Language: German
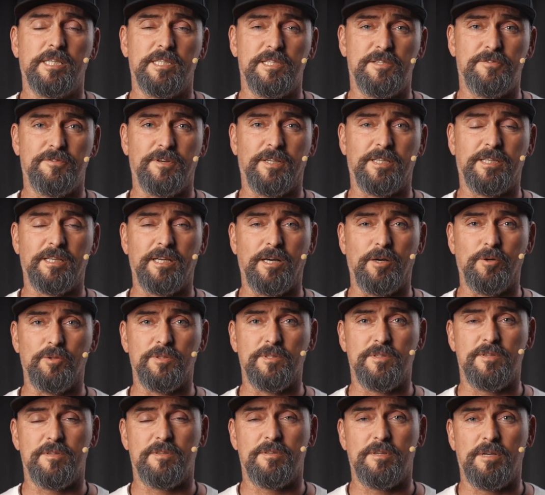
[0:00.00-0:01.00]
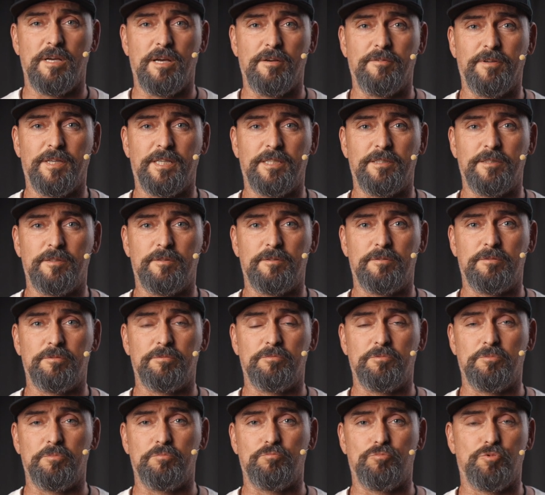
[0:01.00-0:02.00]
ganz
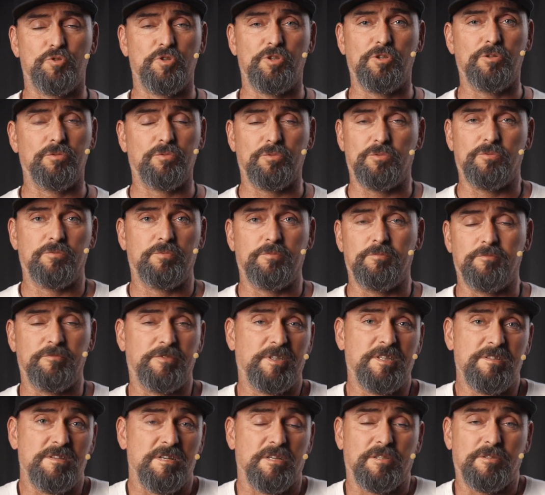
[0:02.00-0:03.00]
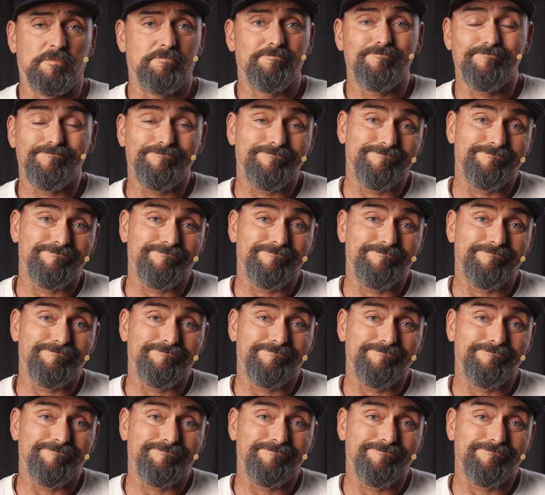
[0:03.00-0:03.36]
vertrauenserweckend sind. Und wie gesagt,